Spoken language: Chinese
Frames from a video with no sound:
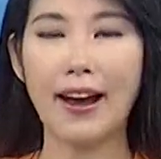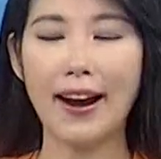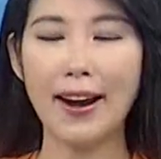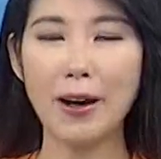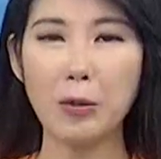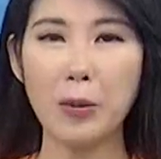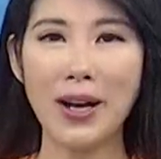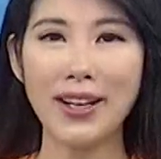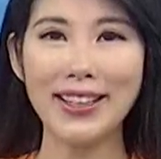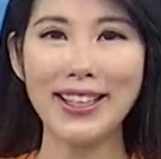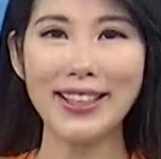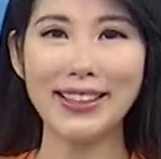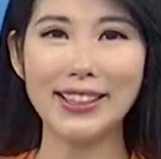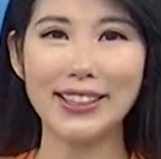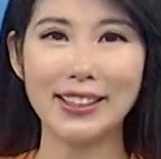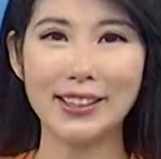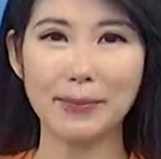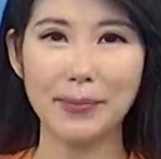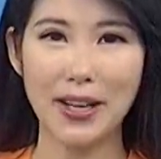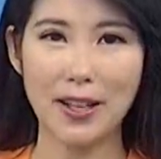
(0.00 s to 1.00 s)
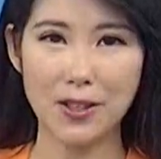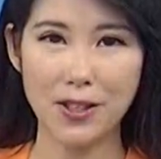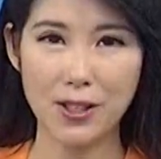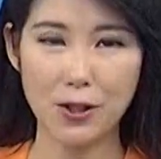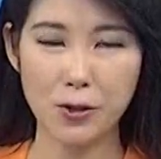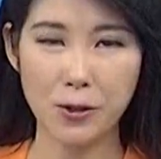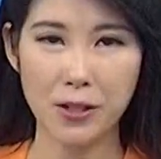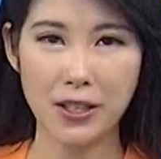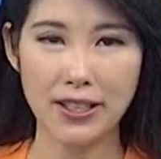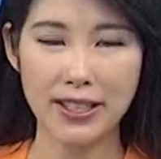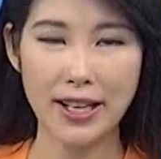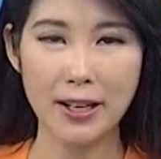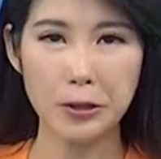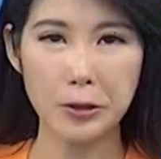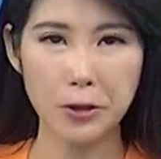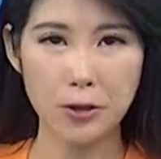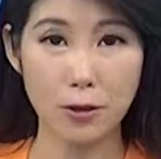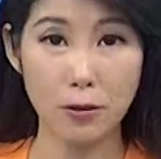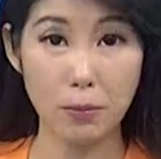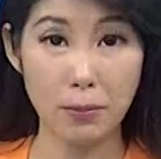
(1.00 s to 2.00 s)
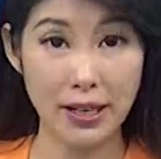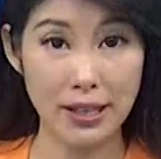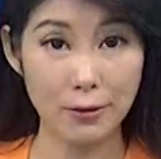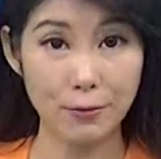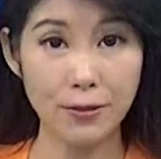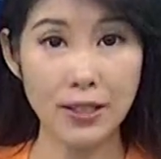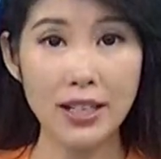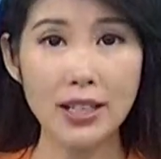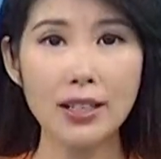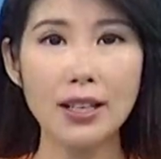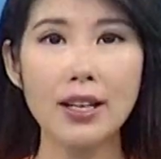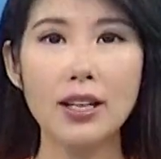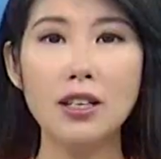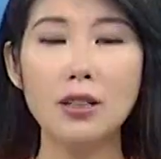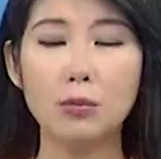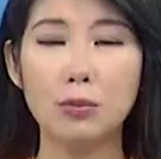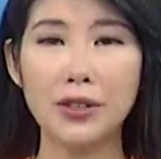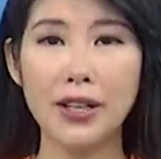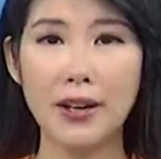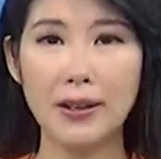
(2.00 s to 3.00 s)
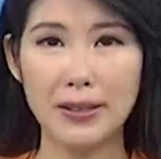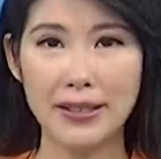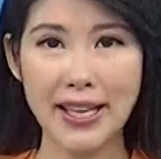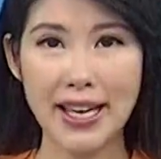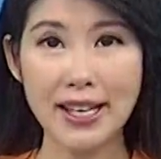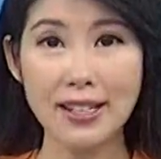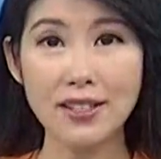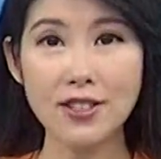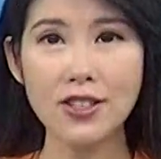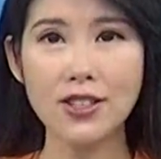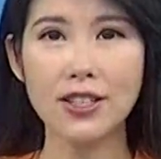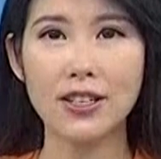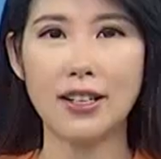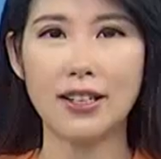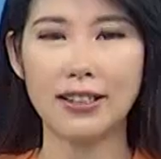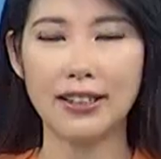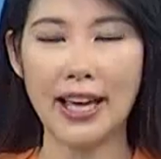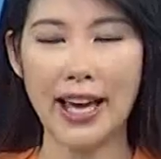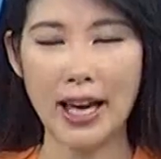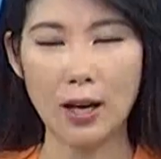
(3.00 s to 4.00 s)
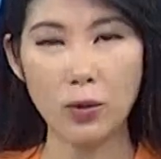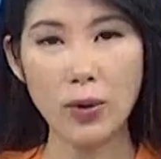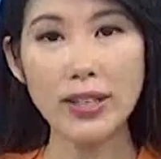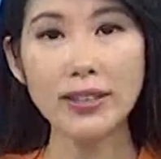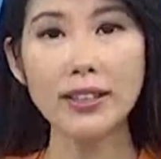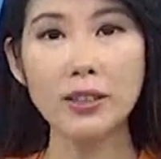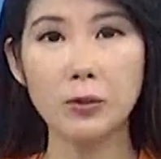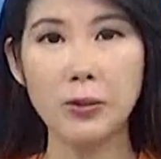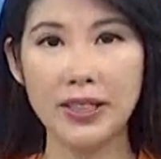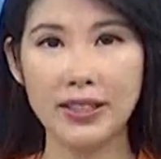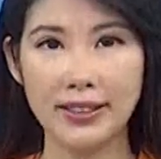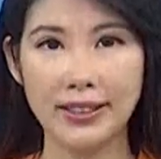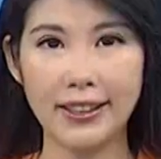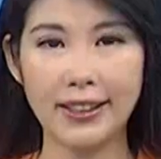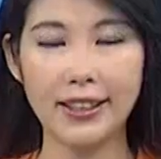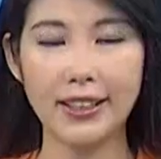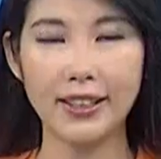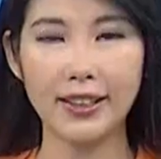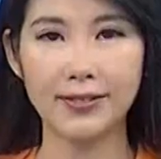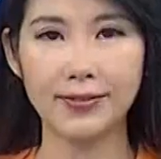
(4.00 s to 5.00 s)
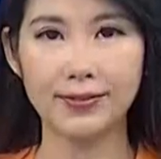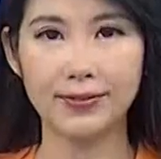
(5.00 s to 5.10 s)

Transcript: 而王毅则是表示说，要求美方不要干涉台湾的问题。